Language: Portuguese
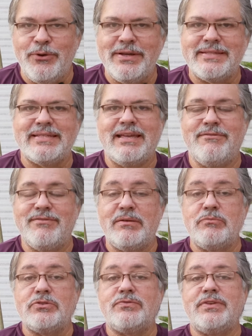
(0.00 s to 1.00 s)
Pois é,
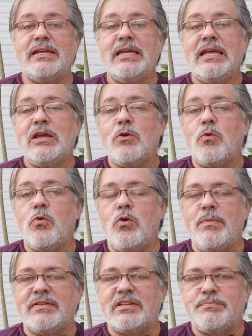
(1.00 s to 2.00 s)
vamos ver
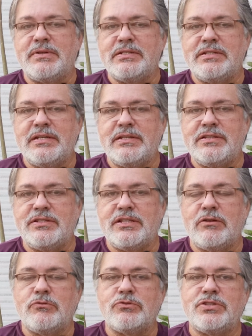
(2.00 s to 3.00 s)
como essas plantinhas
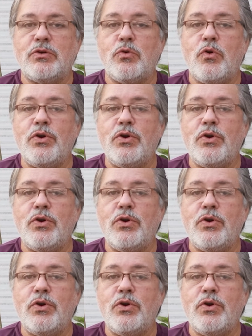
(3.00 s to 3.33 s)
estão no seu